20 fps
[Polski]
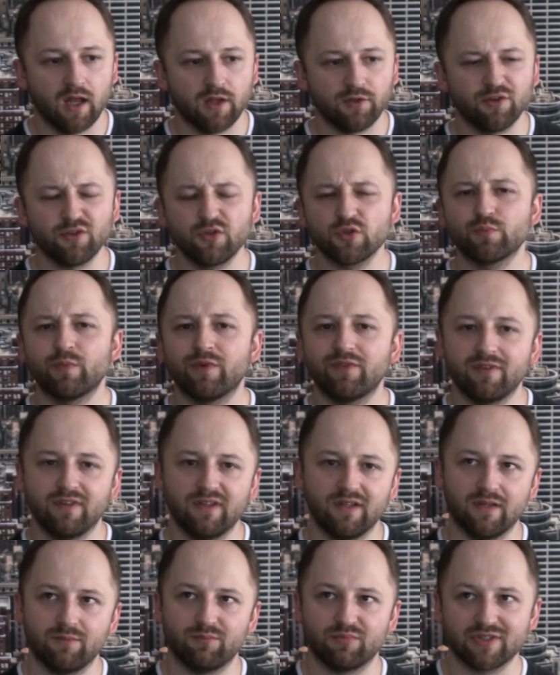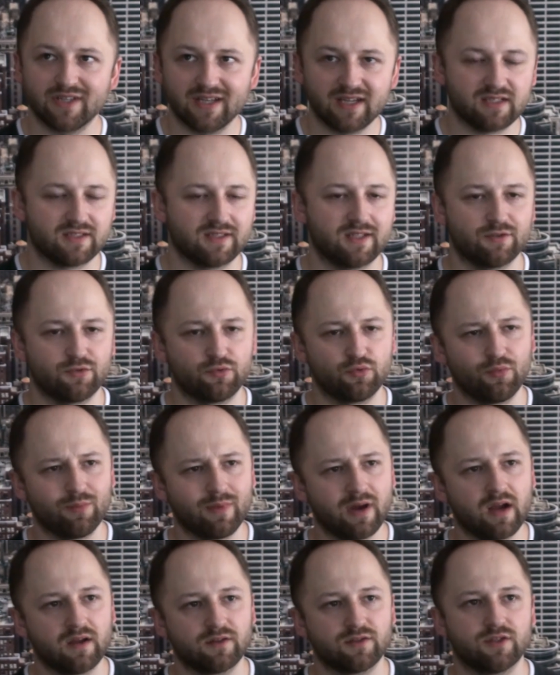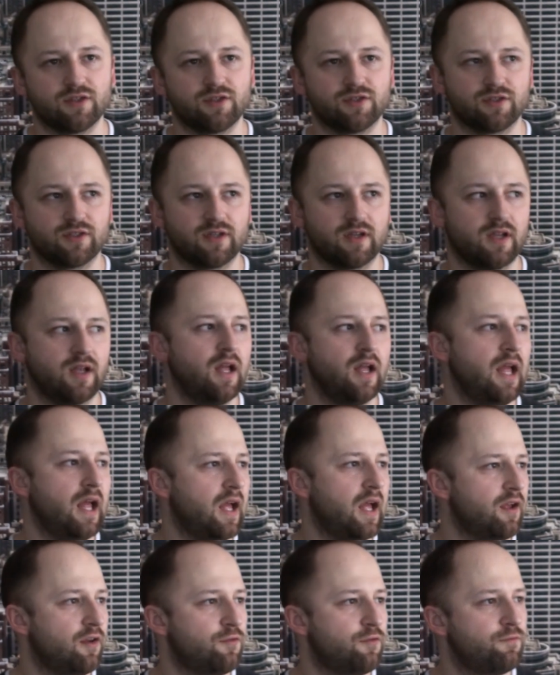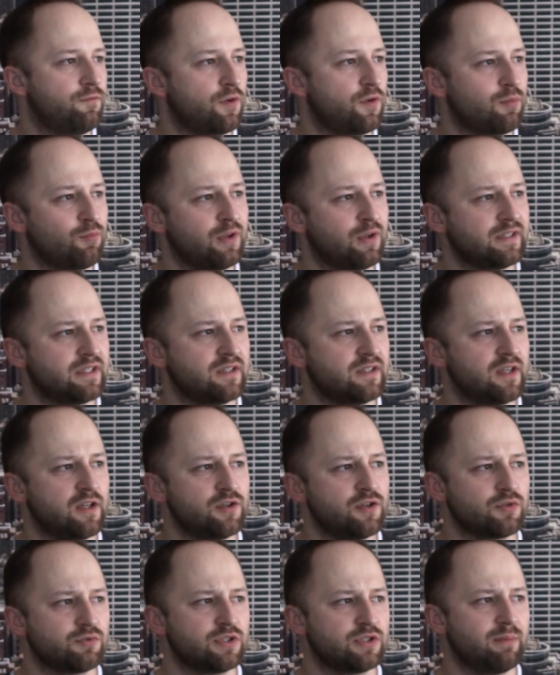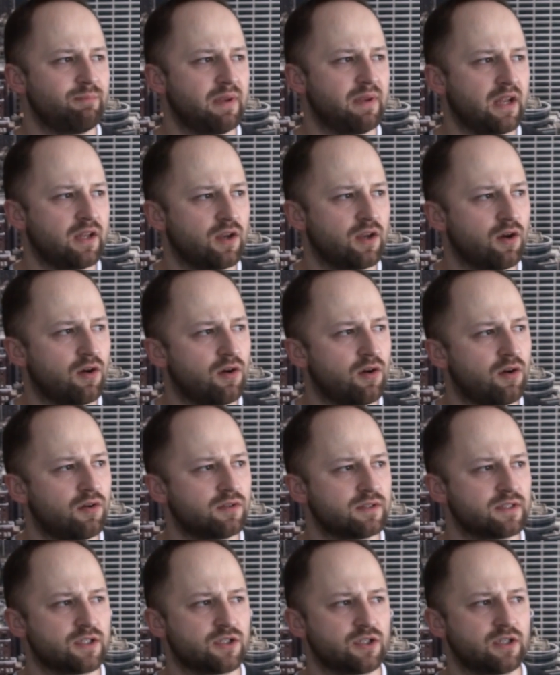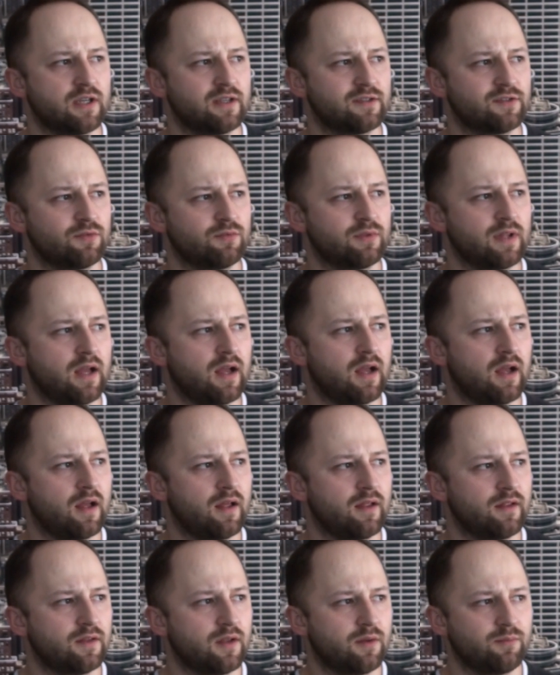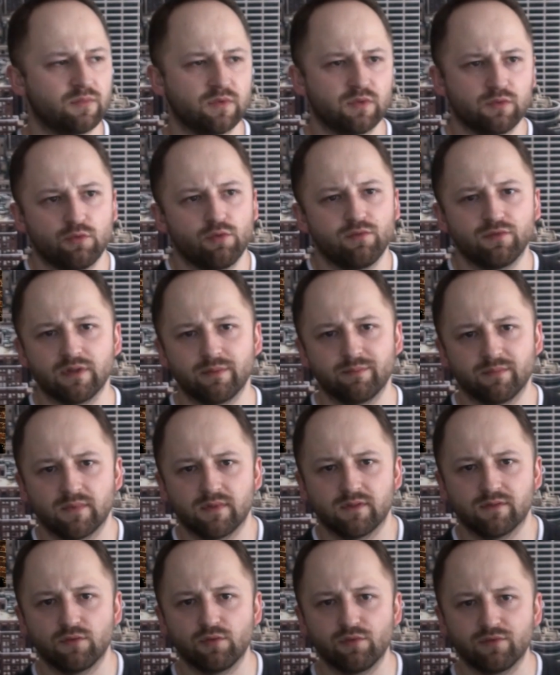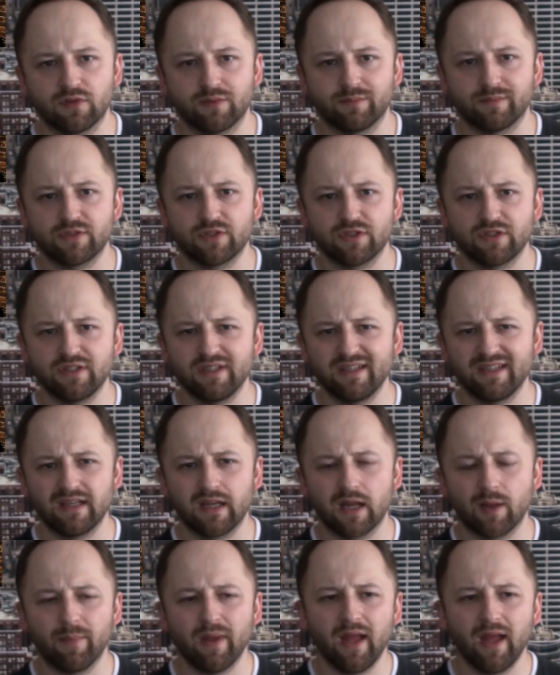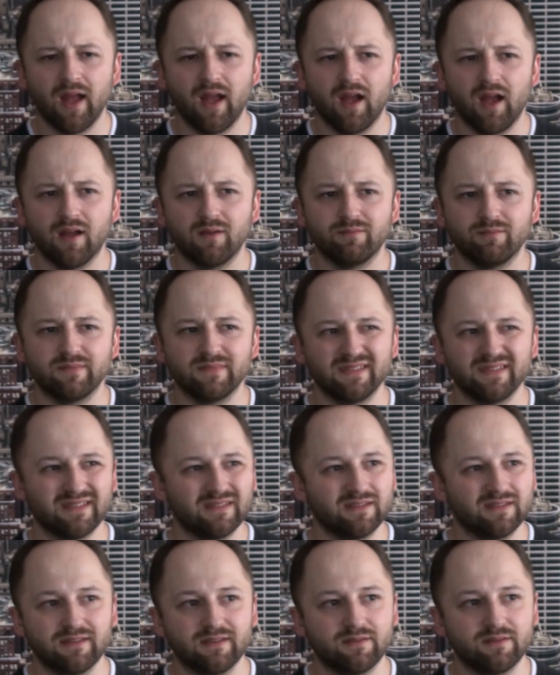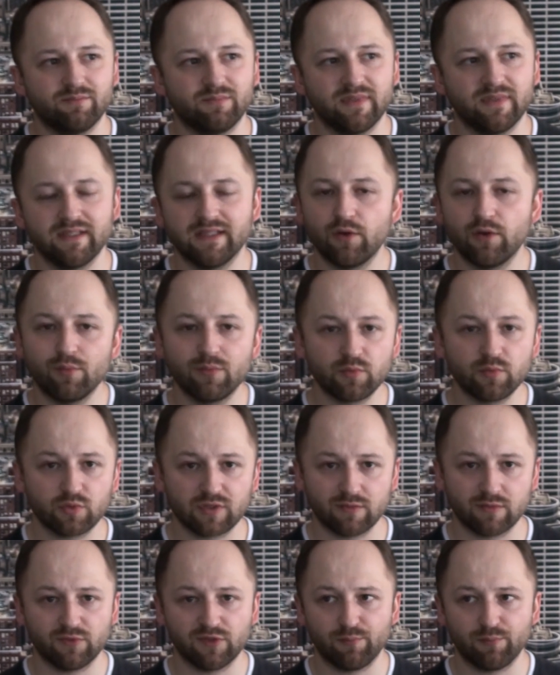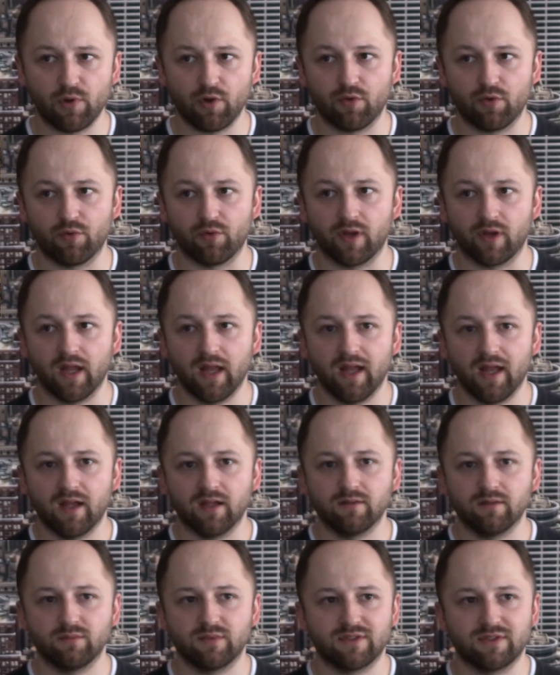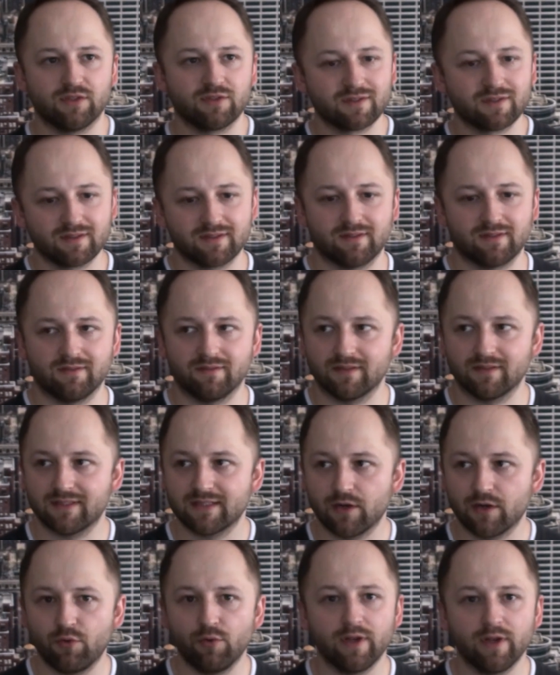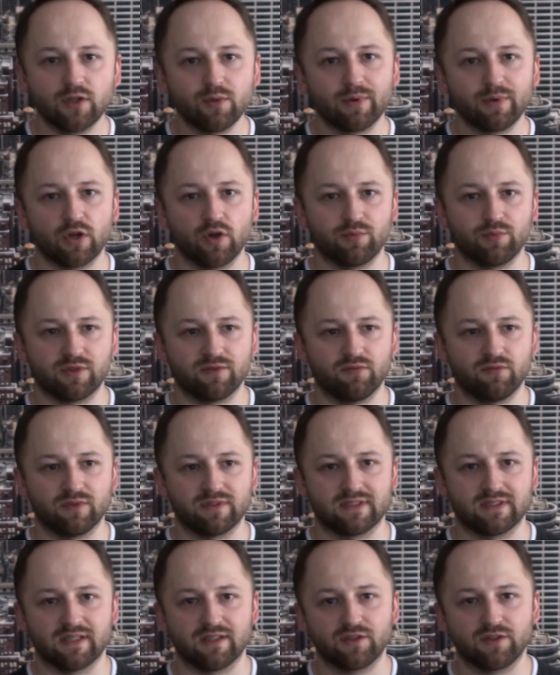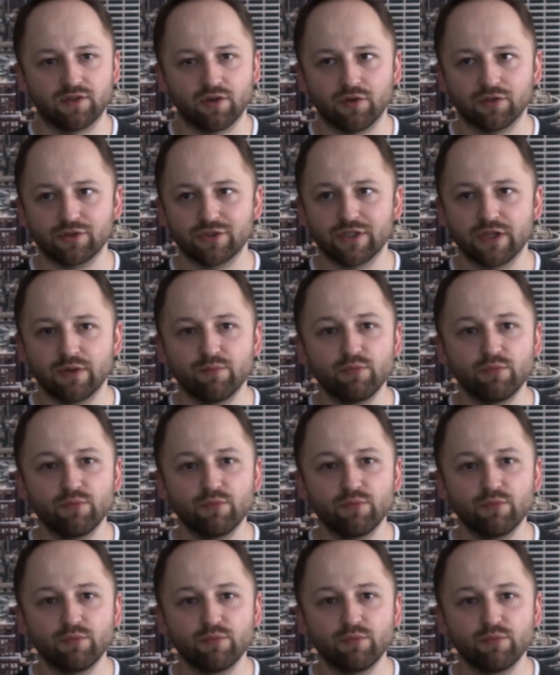to już powinni przestać tłumaczyć, że e, w Formule 1 nie liczą się pieniądze, że nie są na, na głównym, głównym czynnikiem. Dałbym już temu spokój. Co cechuje dobrego przywódcę? To, że nie